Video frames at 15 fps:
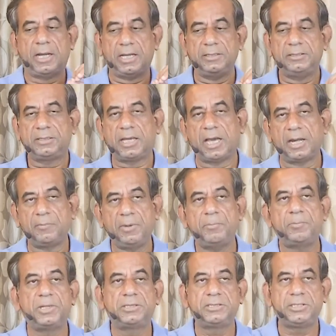अंधकार में
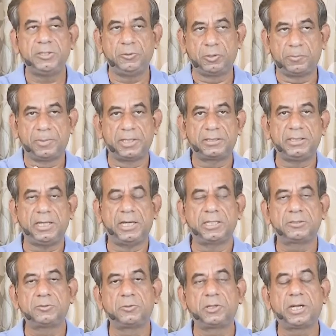पथ की ओर बढ़ते हैं
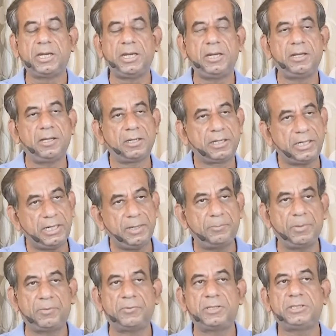असुर के की
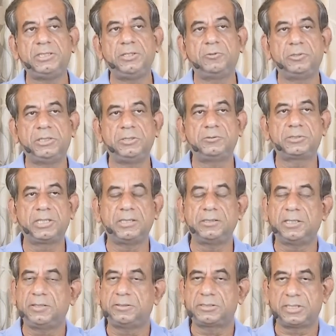प्रवृत्ति होती है उसके
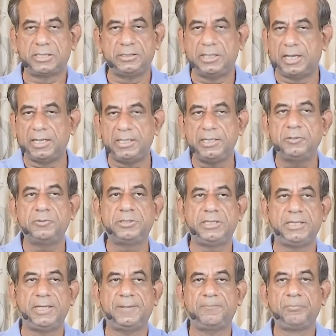अंदर श्रद्धा नहीं
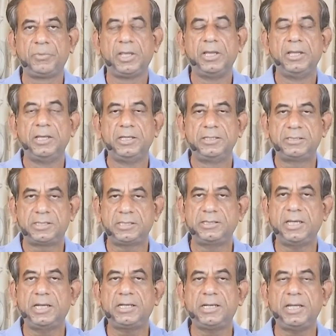होती है श्रद्धा